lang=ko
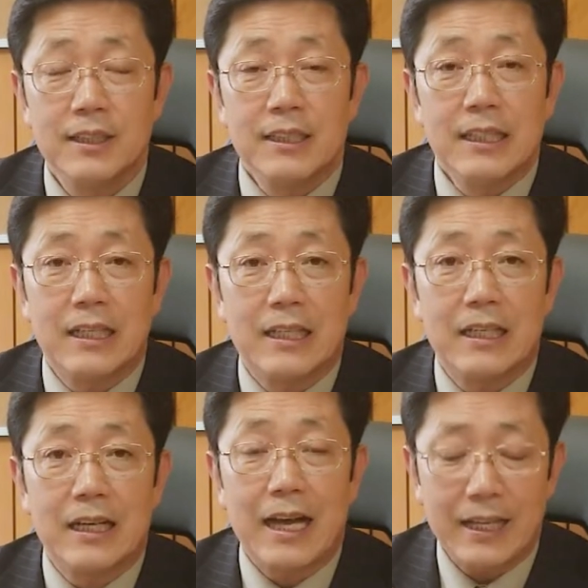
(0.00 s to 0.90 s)

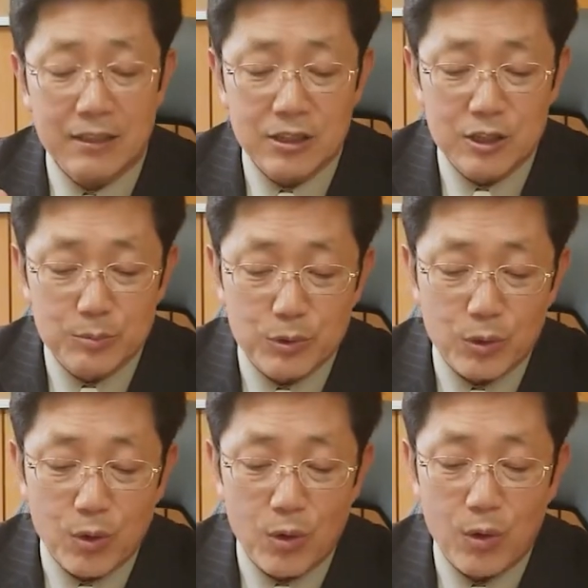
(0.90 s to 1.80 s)
아, 한
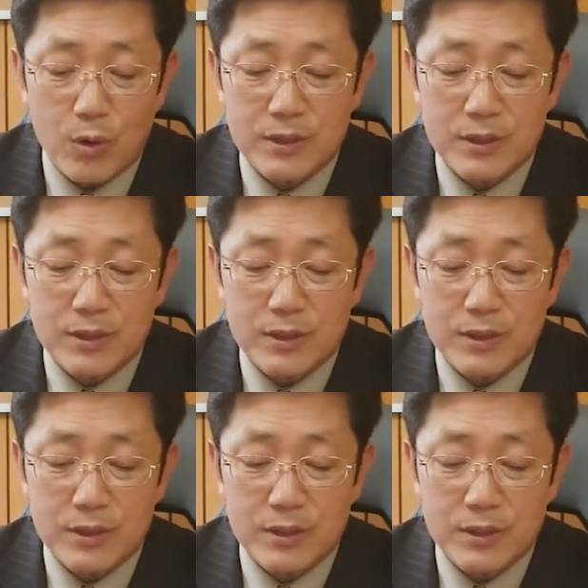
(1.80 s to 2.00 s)
입으로